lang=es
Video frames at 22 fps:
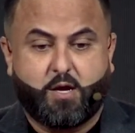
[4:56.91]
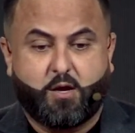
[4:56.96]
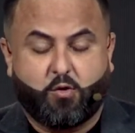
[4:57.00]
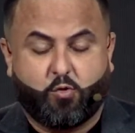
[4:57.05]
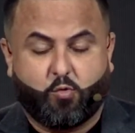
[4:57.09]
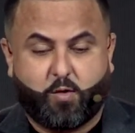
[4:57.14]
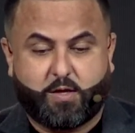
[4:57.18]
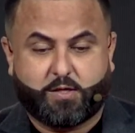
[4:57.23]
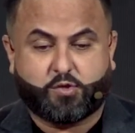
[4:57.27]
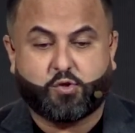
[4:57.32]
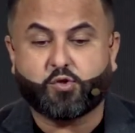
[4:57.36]

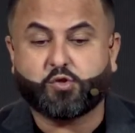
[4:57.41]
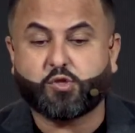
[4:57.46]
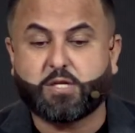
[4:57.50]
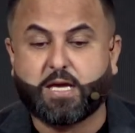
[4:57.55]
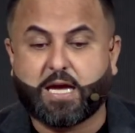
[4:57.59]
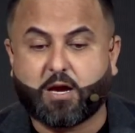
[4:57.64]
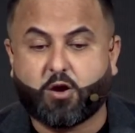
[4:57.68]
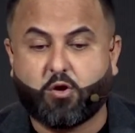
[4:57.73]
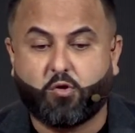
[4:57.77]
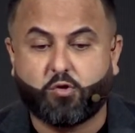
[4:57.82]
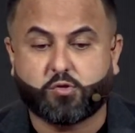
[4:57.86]
Huesos
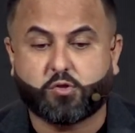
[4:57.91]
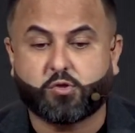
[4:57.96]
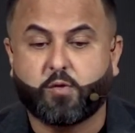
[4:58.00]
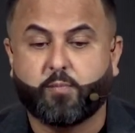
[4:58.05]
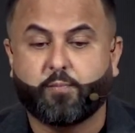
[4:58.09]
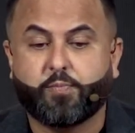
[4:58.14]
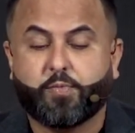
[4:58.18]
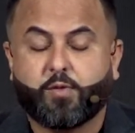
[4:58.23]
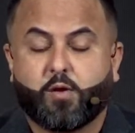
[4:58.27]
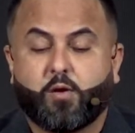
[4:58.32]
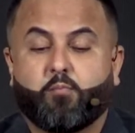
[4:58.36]
secos,
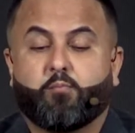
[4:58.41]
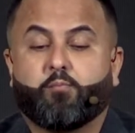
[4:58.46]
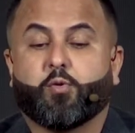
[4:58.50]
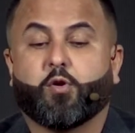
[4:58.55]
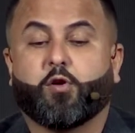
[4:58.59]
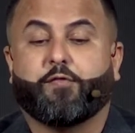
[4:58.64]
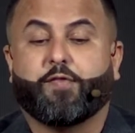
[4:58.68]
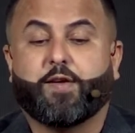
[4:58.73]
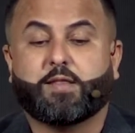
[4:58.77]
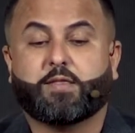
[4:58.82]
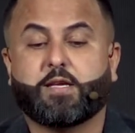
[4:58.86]

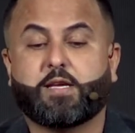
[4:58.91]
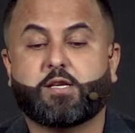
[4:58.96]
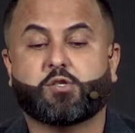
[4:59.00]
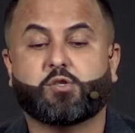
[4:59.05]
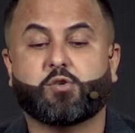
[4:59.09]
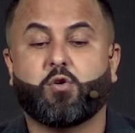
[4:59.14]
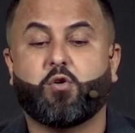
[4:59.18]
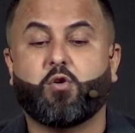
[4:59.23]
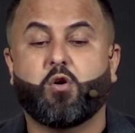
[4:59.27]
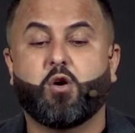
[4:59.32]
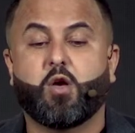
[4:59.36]

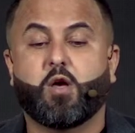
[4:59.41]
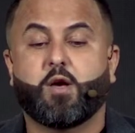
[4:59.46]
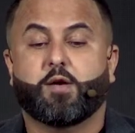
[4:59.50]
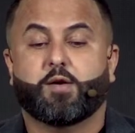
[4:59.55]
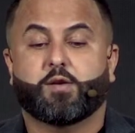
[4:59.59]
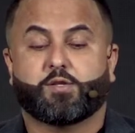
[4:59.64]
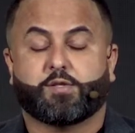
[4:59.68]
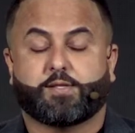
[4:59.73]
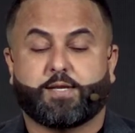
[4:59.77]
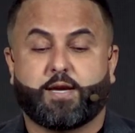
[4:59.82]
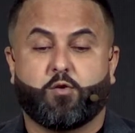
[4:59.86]
profetizo,
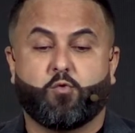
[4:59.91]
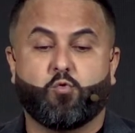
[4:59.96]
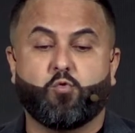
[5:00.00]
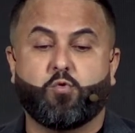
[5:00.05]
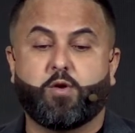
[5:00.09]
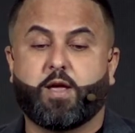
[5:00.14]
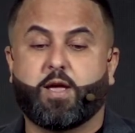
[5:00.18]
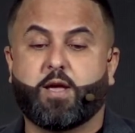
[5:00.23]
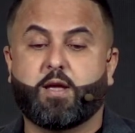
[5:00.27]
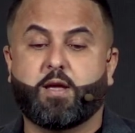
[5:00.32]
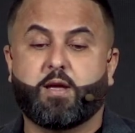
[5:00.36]
se
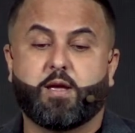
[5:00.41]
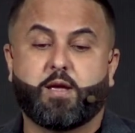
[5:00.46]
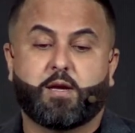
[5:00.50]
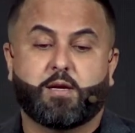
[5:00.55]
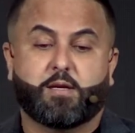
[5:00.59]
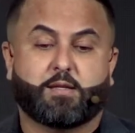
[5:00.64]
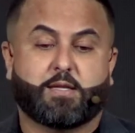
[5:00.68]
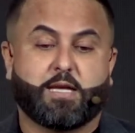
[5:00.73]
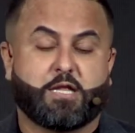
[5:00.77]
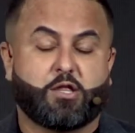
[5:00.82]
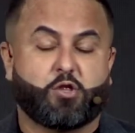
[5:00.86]
unen
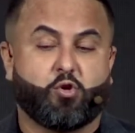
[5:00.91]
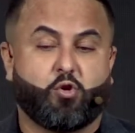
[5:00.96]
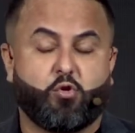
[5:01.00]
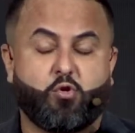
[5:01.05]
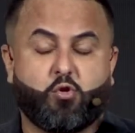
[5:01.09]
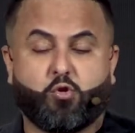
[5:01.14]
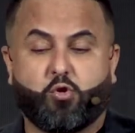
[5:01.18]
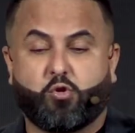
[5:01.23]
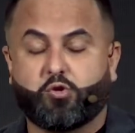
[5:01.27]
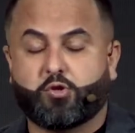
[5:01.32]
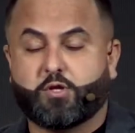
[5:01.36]
tendón
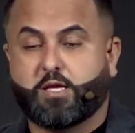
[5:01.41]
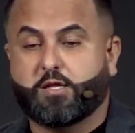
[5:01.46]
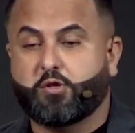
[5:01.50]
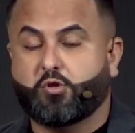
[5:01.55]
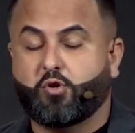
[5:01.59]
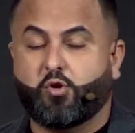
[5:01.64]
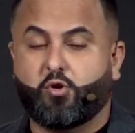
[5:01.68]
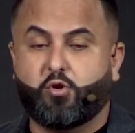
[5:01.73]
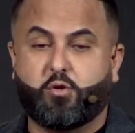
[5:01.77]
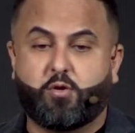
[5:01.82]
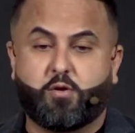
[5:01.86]
con
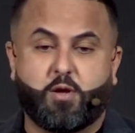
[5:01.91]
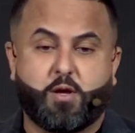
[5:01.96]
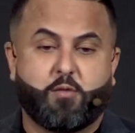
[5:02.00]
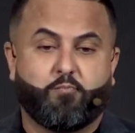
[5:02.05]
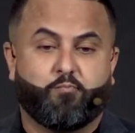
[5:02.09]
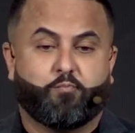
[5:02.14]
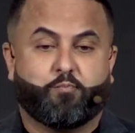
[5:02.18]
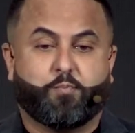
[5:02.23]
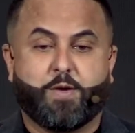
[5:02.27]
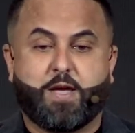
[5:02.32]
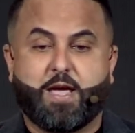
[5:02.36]
tendón,
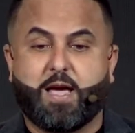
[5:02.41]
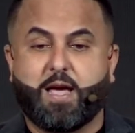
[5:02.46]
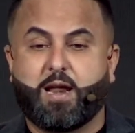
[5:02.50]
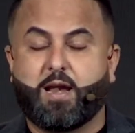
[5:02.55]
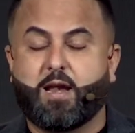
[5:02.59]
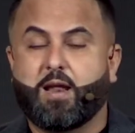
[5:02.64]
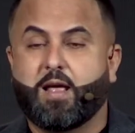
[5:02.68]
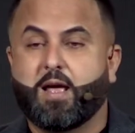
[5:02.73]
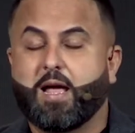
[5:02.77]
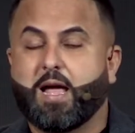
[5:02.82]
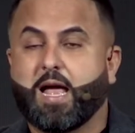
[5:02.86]

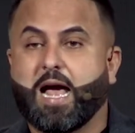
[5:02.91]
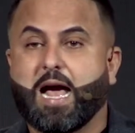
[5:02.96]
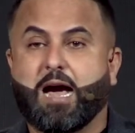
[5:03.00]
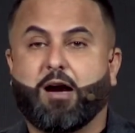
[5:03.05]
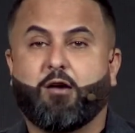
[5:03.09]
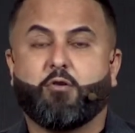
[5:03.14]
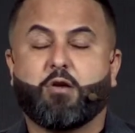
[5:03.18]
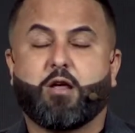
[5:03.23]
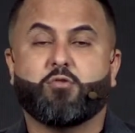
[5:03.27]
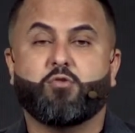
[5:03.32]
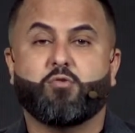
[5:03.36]
piel,
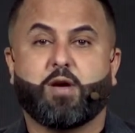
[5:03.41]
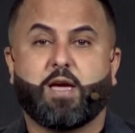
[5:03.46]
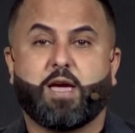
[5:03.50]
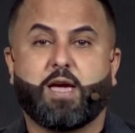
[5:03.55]
ahora hay un